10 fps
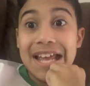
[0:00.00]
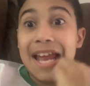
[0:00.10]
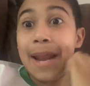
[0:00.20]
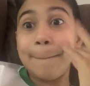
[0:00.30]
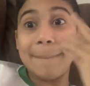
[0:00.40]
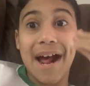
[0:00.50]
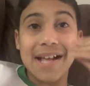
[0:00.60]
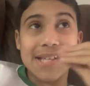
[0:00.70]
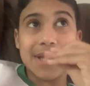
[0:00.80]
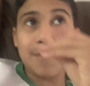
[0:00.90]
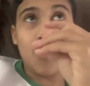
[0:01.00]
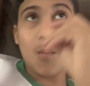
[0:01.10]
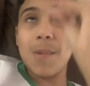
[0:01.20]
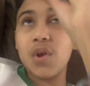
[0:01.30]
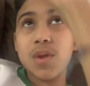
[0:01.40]
Ela passa, tipo, um
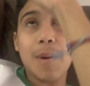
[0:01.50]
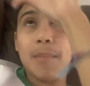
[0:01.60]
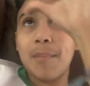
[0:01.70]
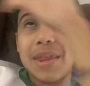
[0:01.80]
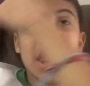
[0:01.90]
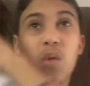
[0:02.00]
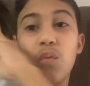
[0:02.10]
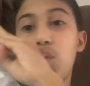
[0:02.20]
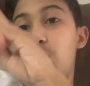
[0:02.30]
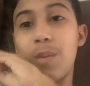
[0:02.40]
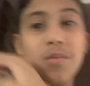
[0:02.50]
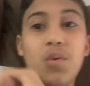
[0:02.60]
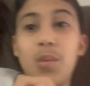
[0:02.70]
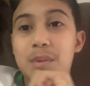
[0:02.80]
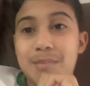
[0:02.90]
milhão de mapa mental num,
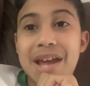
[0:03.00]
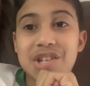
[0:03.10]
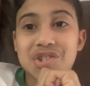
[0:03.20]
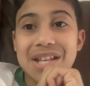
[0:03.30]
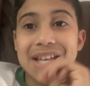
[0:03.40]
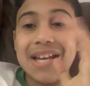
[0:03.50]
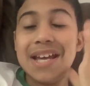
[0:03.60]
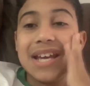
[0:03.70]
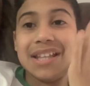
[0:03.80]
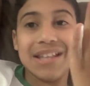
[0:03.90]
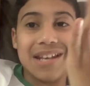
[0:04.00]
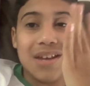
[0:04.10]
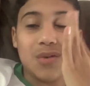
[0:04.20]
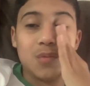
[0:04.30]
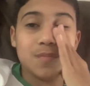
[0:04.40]
num bimestre, entendeu?